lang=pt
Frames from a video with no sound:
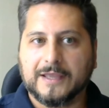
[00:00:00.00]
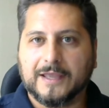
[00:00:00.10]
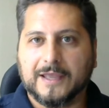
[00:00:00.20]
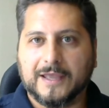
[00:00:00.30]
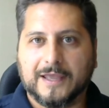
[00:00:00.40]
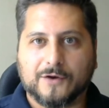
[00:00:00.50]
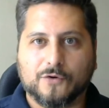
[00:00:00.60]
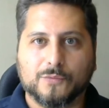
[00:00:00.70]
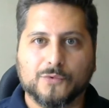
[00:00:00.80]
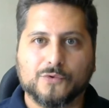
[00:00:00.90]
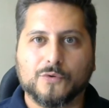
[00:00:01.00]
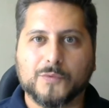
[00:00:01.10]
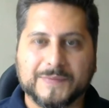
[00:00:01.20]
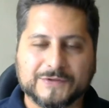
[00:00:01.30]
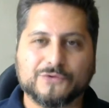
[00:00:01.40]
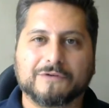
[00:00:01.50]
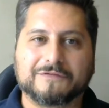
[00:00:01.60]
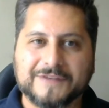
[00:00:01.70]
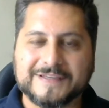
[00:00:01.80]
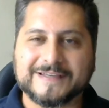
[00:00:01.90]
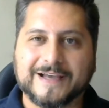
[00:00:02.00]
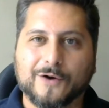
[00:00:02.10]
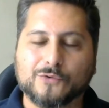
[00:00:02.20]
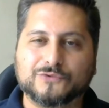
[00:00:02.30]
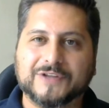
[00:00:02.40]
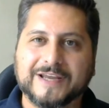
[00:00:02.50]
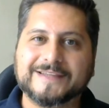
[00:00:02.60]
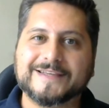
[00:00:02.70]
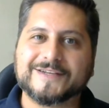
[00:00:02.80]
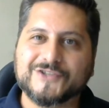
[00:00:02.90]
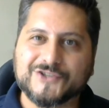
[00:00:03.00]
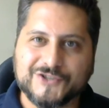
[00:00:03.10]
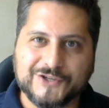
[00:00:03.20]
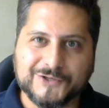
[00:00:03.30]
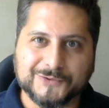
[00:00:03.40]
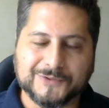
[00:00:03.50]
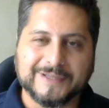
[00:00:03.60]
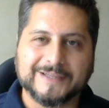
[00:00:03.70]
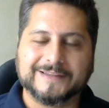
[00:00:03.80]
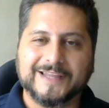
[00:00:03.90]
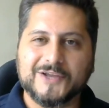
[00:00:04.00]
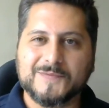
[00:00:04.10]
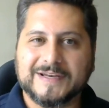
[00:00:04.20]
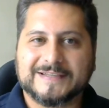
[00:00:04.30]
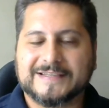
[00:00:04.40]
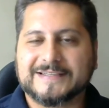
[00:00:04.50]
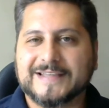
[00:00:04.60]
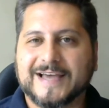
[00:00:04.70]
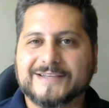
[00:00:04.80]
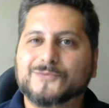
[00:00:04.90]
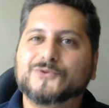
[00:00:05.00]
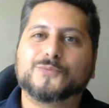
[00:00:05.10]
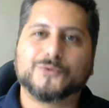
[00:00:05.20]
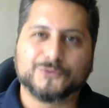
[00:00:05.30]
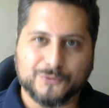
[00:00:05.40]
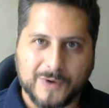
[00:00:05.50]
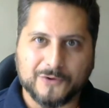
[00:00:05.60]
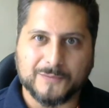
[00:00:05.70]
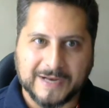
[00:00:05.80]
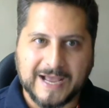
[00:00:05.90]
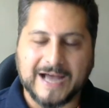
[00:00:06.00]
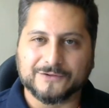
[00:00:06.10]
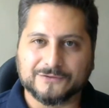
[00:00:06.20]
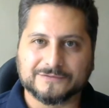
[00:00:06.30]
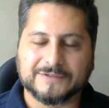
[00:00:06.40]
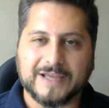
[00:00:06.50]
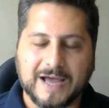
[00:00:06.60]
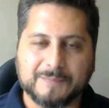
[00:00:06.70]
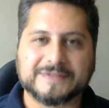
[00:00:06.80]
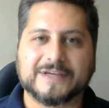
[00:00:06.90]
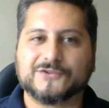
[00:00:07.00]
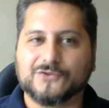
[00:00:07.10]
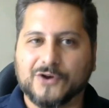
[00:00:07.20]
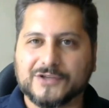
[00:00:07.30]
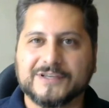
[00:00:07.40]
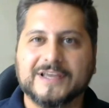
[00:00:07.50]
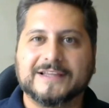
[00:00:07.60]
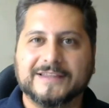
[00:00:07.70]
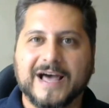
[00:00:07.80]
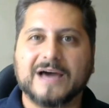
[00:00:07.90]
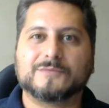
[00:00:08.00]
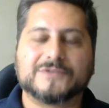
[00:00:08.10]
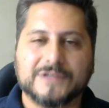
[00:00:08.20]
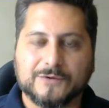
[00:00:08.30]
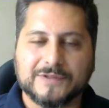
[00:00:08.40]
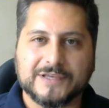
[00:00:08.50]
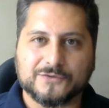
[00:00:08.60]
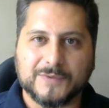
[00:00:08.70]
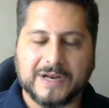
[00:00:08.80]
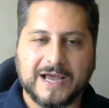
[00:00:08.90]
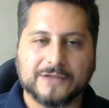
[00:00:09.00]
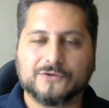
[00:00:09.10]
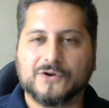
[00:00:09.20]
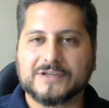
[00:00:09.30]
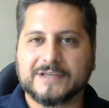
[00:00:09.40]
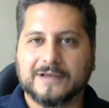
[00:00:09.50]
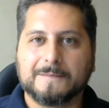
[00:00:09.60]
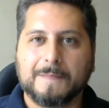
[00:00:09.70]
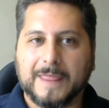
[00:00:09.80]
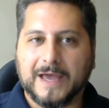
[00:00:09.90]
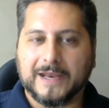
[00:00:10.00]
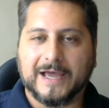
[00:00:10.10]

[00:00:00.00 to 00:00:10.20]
é, é, como, como pessoa física ou trader de giro, tem uma necessidade muito pontual no mercado. Né? Apesar de nós darmos liquidez no mercado, a nossa a,